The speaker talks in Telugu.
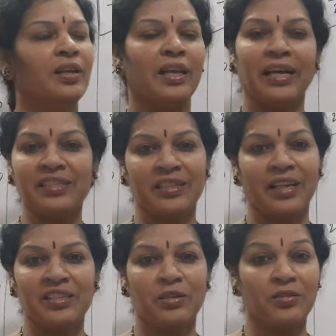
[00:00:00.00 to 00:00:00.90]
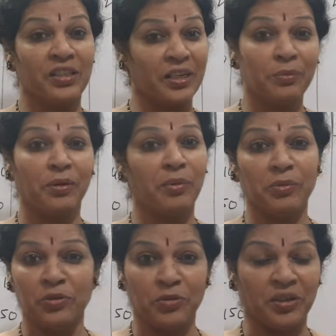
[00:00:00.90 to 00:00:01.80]
లాస్ట్ క్లాస్లో సెకండ్ ప్రాబ్లం
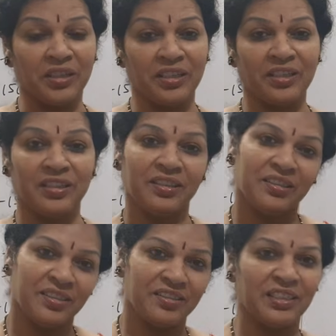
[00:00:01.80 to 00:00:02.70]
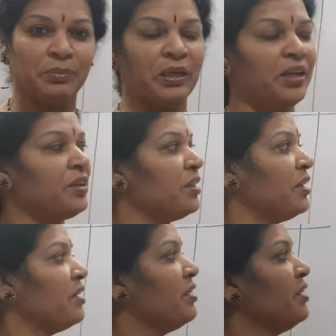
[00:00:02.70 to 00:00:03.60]
ఉంది చూడండి సేమ్ అలాంటిదే
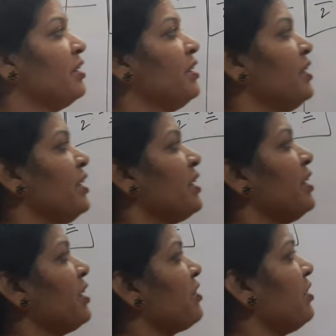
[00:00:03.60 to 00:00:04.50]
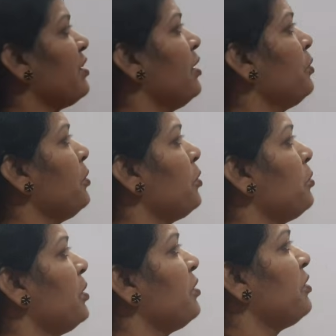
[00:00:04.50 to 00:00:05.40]
ఇక్కడ ఎక్స్ ఎట్లా అంటున్నాడు
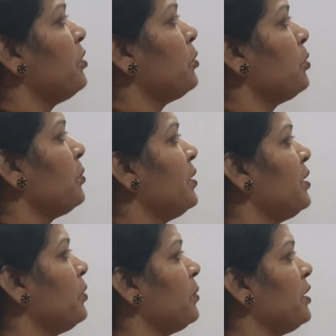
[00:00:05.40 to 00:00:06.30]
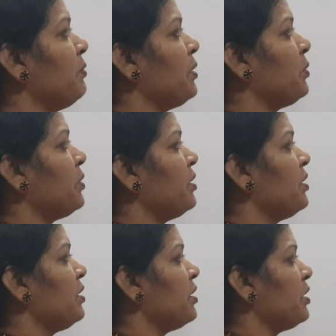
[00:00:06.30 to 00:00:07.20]
చూడండి జీరో టు ట్వంటీ ట్వంటీ వన్ టు
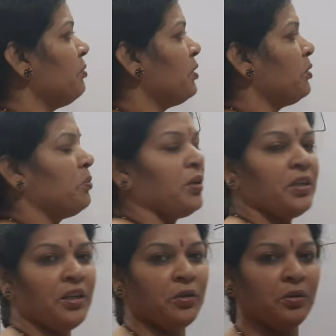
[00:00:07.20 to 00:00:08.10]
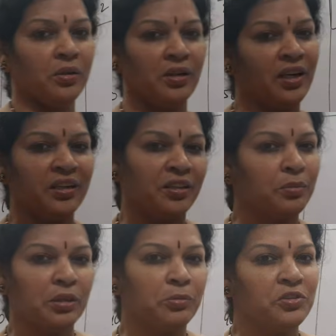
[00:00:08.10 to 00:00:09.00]
థర్టీ థర్టీ వన్ టు ఫార్టీ అంటున్నాడు ఇలాంటిది
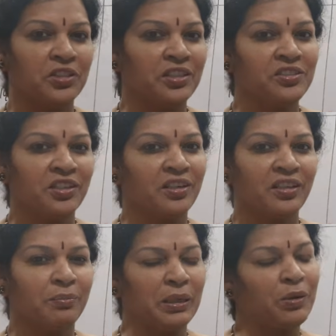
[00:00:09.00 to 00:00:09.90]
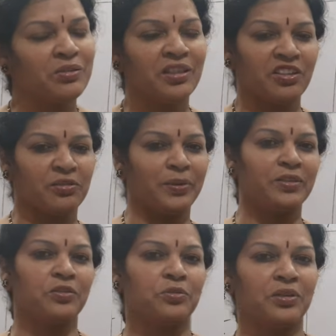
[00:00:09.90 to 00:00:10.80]
ఇంతకుముందు చేయించాను కదా మళ్ళీ ఒకసారి
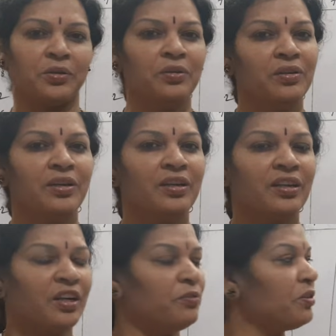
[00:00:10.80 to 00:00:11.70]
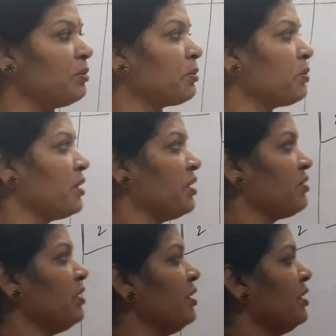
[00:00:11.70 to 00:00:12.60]
ఎక్స్ప్లెయిన్ చేస్తున్నాను కన్ఫ్యూజ్ అవ్వకూడదు అనేసి